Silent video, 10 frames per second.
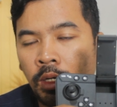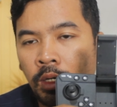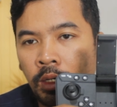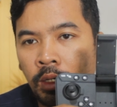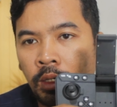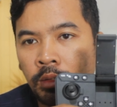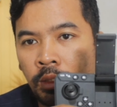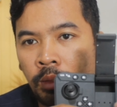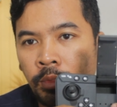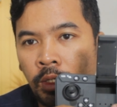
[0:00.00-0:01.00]
E,
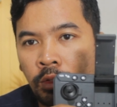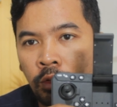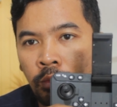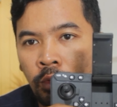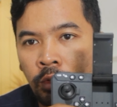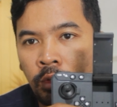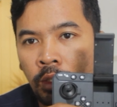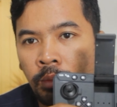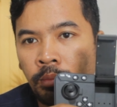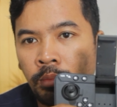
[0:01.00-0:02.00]
trim ya, tombol
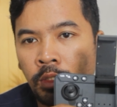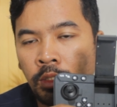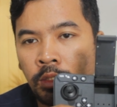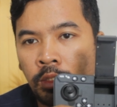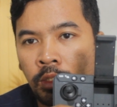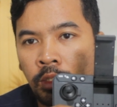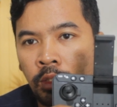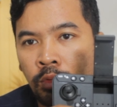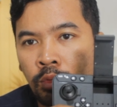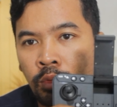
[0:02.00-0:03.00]
trim di sini
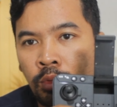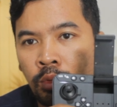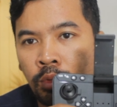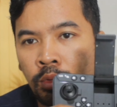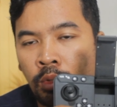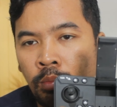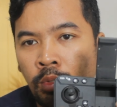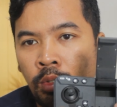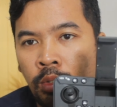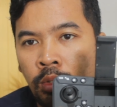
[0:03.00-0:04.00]
untuk
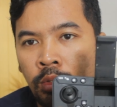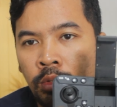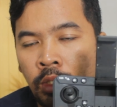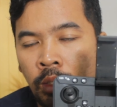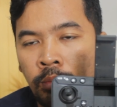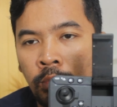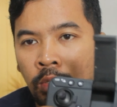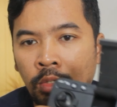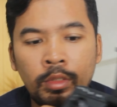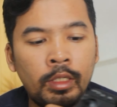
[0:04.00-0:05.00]
tombol trim
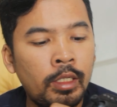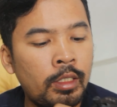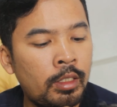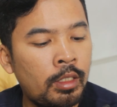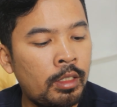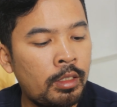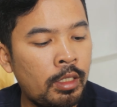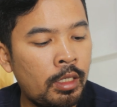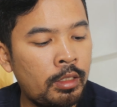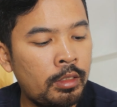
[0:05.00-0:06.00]
drone-nya
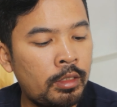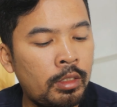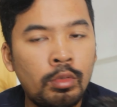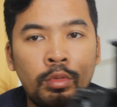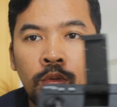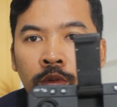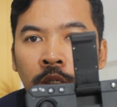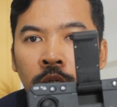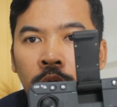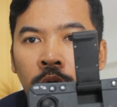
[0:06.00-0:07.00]
dan di sini untuk
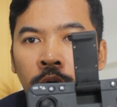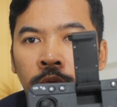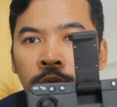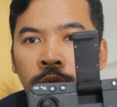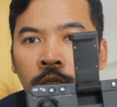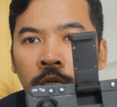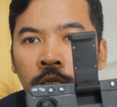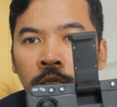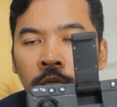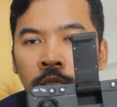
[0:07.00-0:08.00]
take off
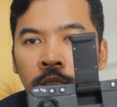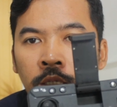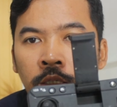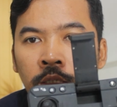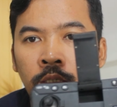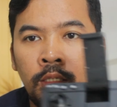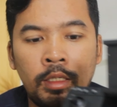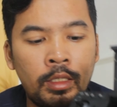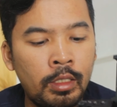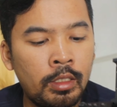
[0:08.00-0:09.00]
dan landing
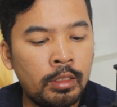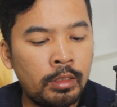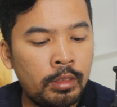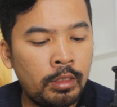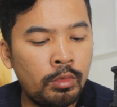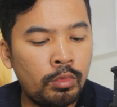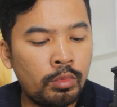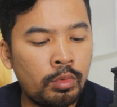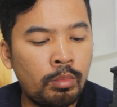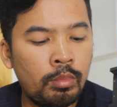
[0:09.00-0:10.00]
ya. Di sini
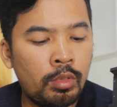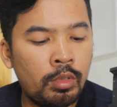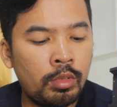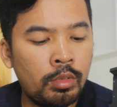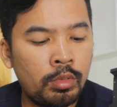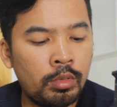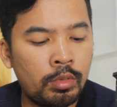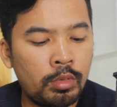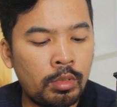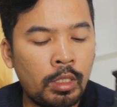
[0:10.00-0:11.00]
untuk tombol
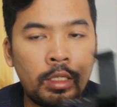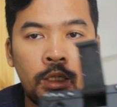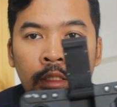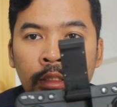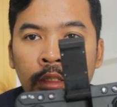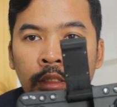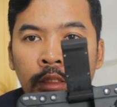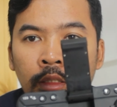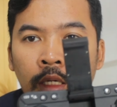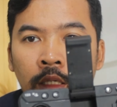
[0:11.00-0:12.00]

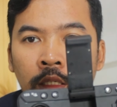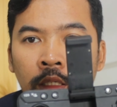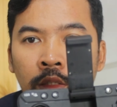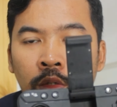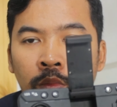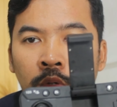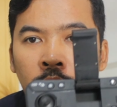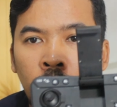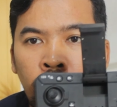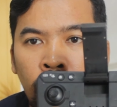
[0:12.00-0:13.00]
headless dan ini tombol